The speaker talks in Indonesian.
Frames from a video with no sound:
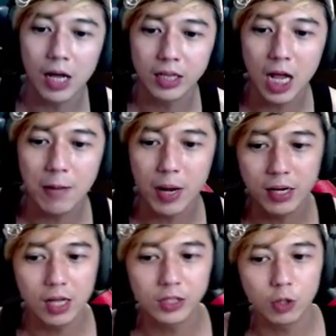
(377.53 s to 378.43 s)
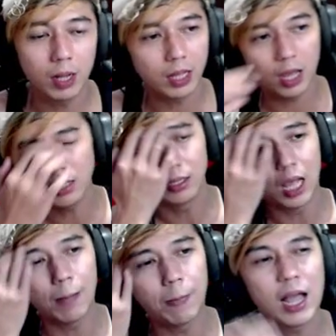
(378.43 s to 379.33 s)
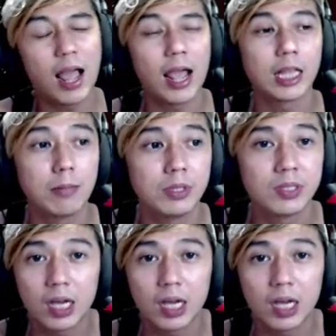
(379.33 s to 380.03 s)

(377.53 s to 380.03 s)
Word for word: kita yang mainin ya, coba ya. Apakah Kak kita bisa?